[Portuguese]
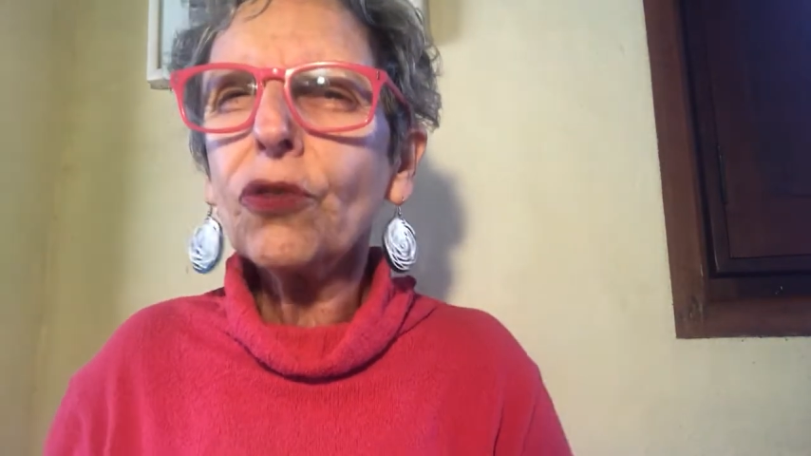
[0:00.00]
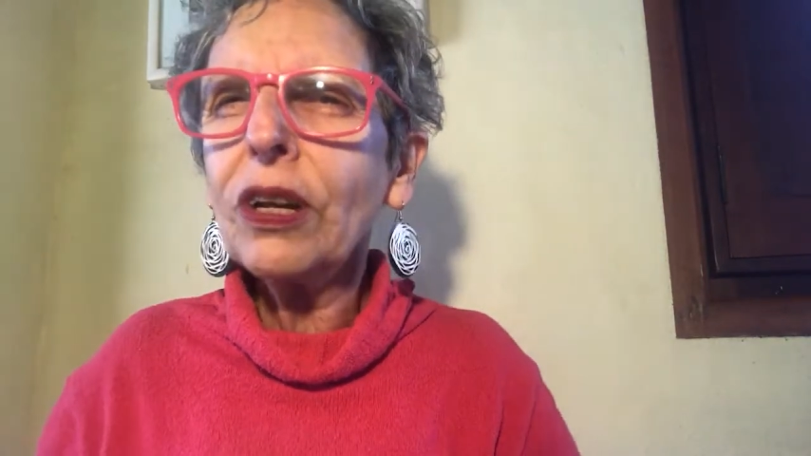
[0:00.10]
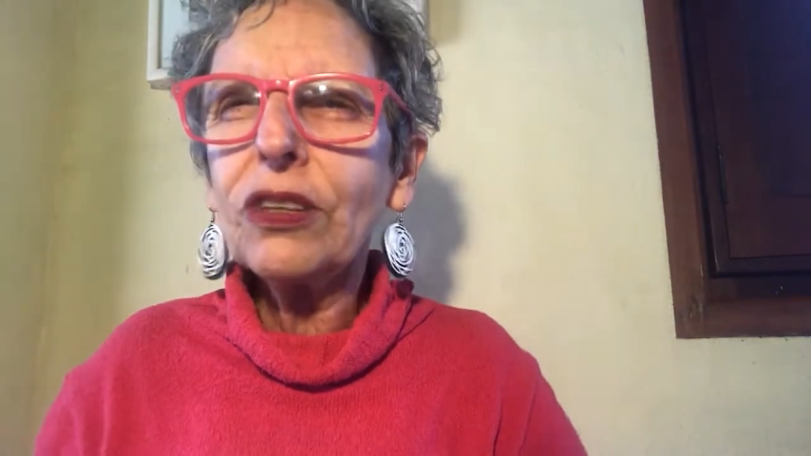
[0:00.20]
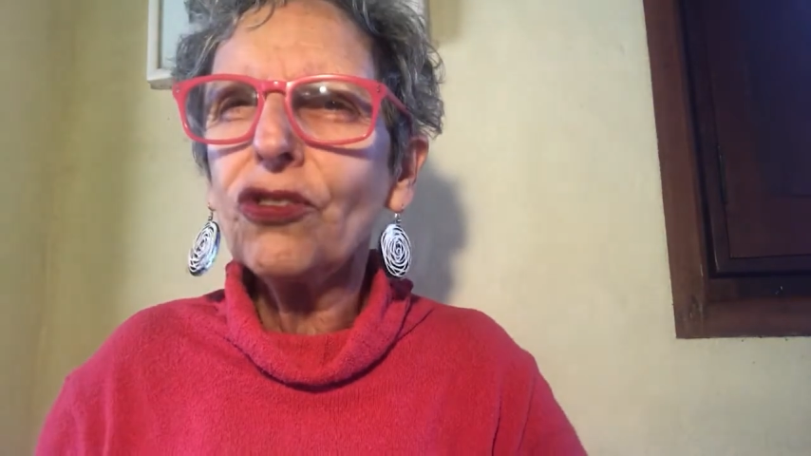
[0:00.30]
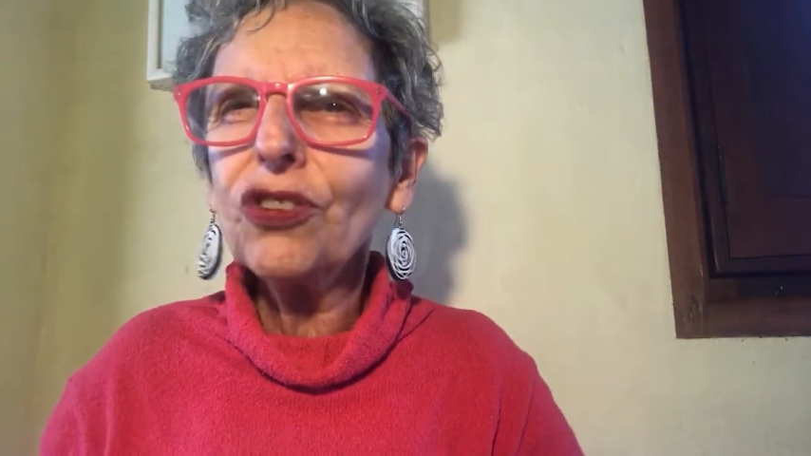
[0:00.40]

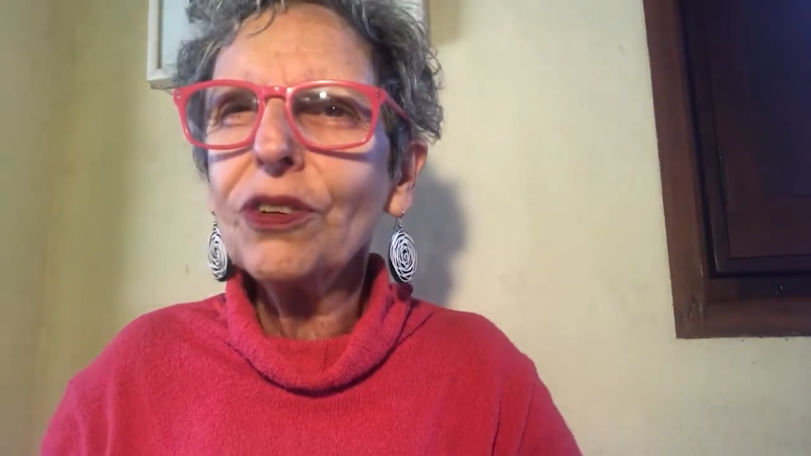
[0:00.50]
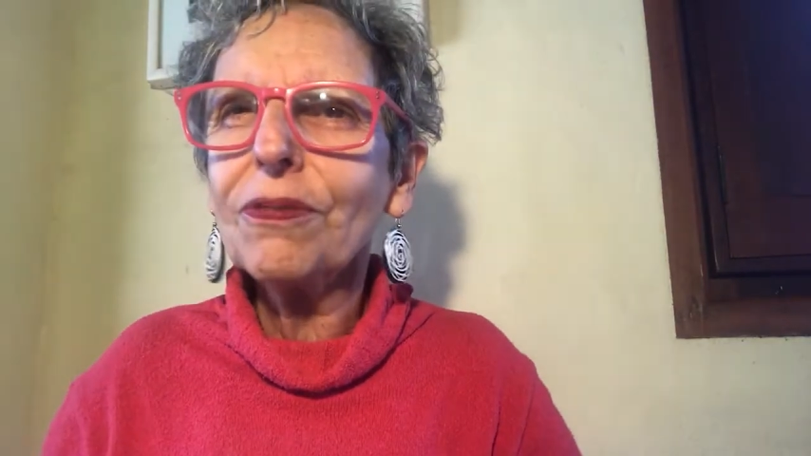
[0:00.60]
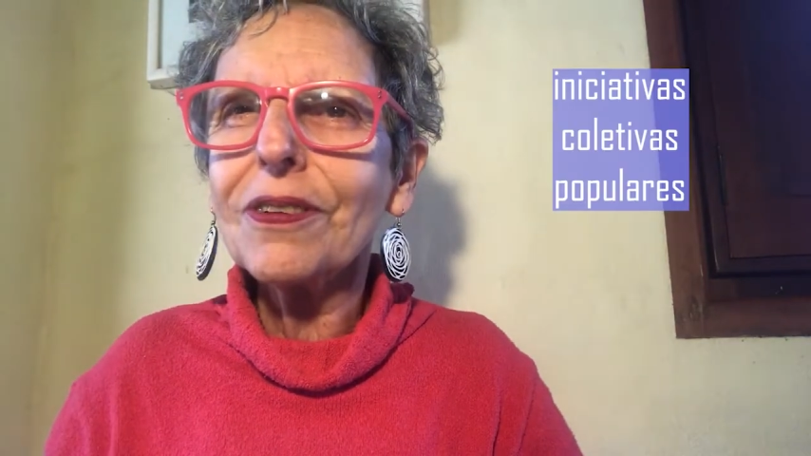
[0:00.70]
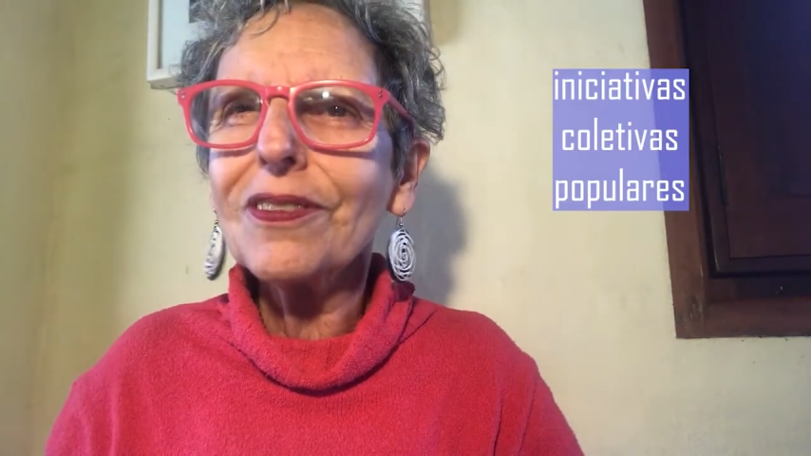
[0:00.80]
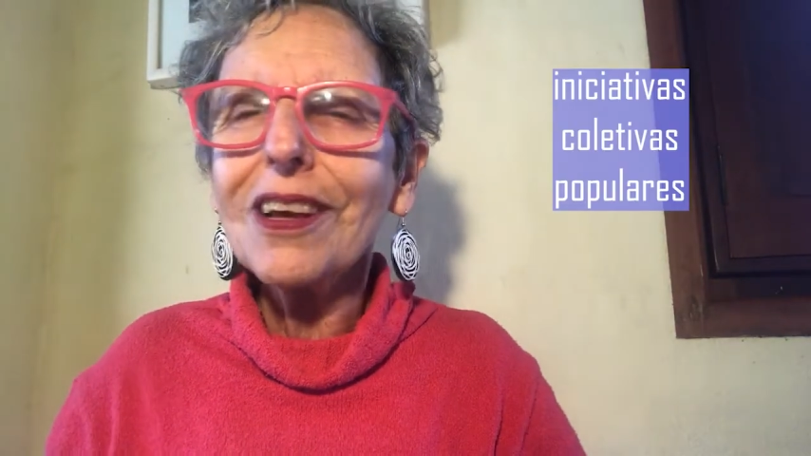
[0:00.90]

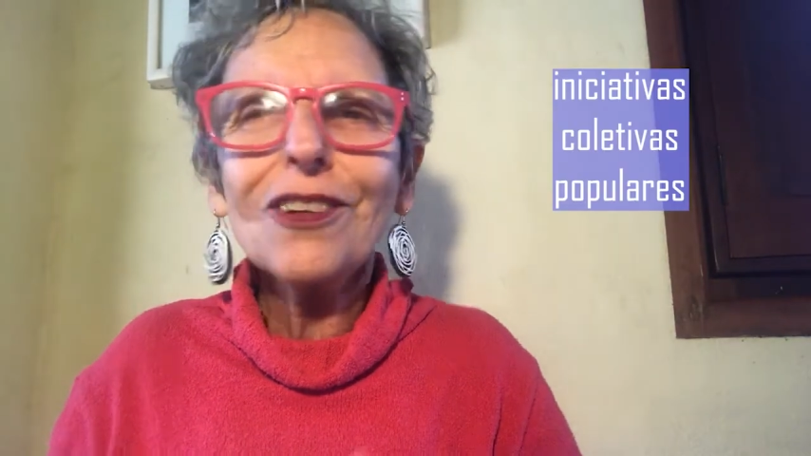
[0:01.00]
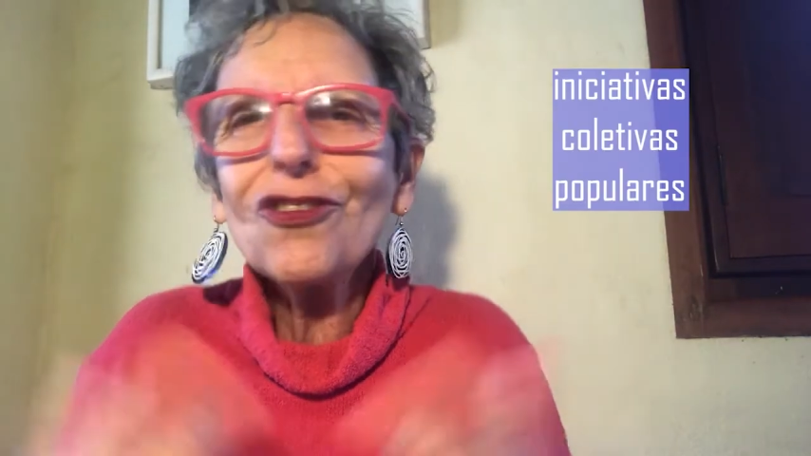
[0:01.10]
coletivas